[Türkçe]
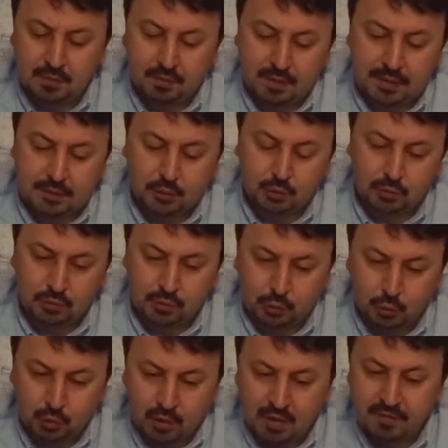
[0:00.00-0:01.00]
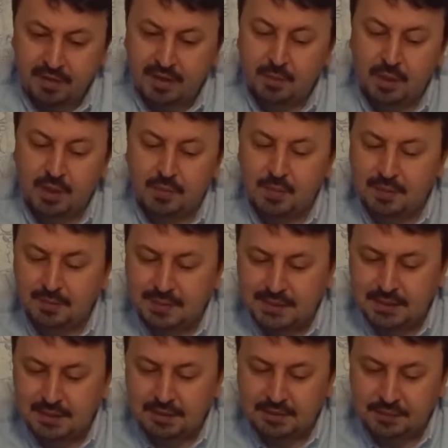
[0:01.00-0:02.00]
e, veya şu coğrafyaya
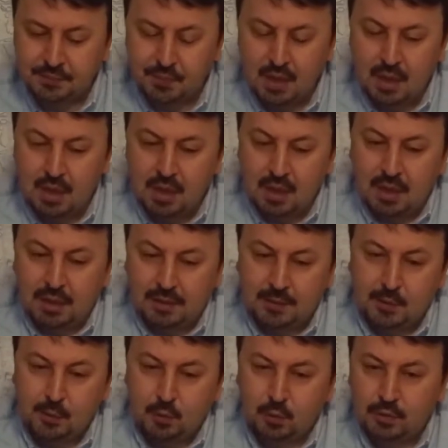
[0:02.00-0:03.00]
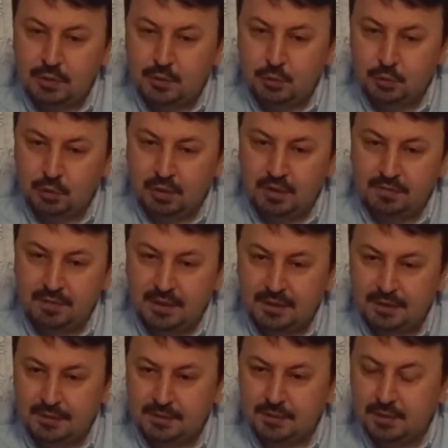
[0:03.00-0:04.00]
bakmamız lazım. Altın Orda
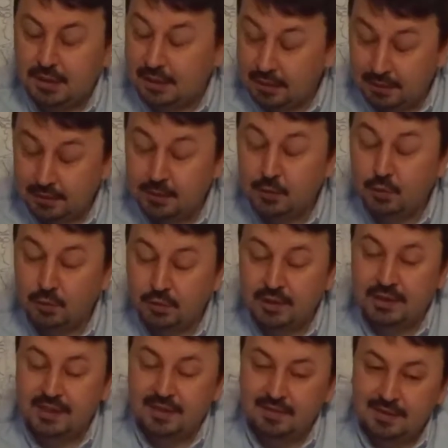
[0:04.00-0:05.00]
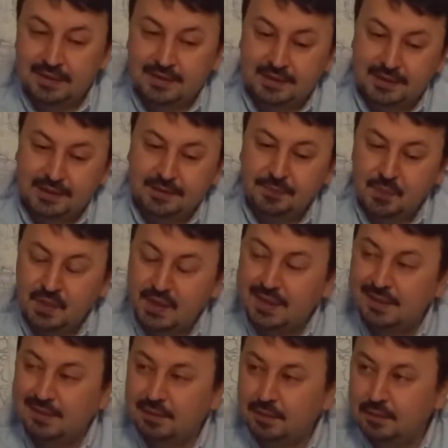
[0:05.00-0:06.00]
coğrafyanın, Altın Orda Devleti'nin
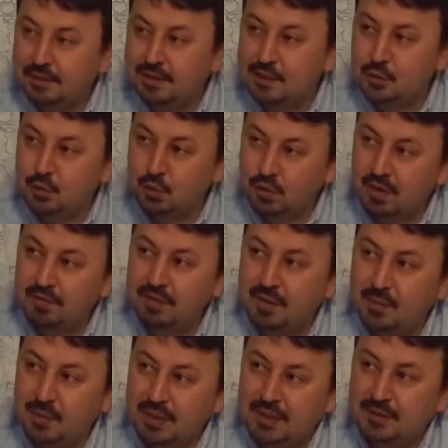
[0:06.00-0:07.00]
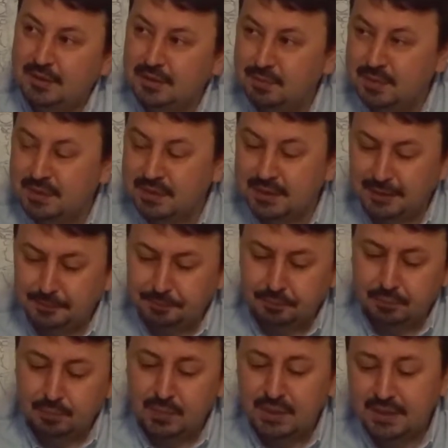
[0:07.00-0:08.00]
yayıldığı coğrafyaya baktığımızda
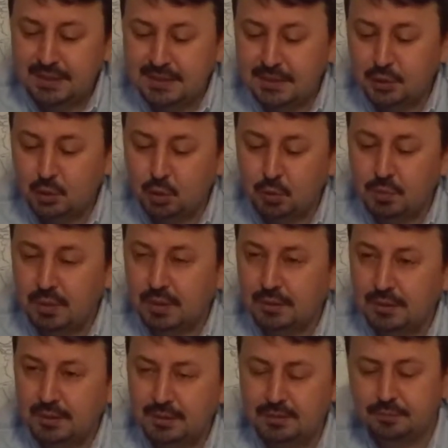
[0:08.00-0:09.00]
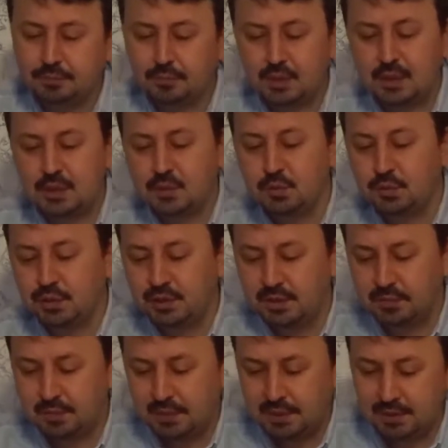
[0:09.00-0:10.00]
merkezi topraklar az önce
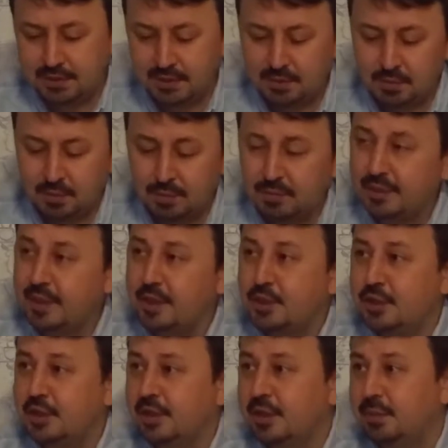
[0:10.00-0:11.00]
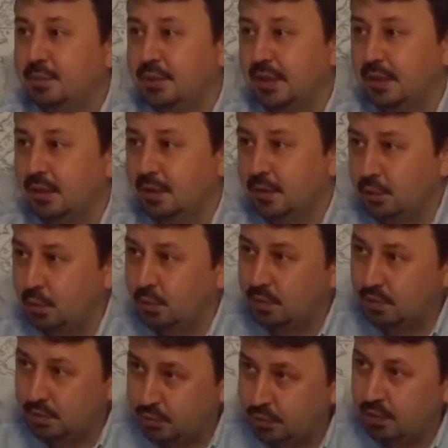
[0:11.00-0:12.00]
de belirttiğim gibi Deşti Kıpçak co
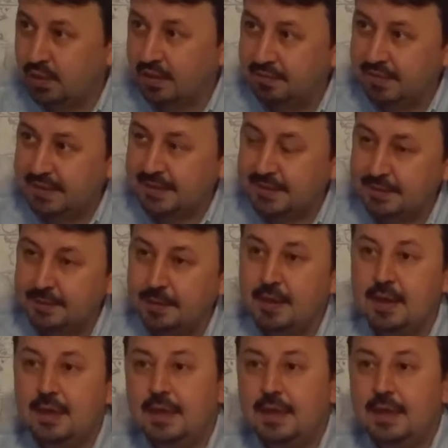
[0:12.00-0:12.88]
coğrafyası,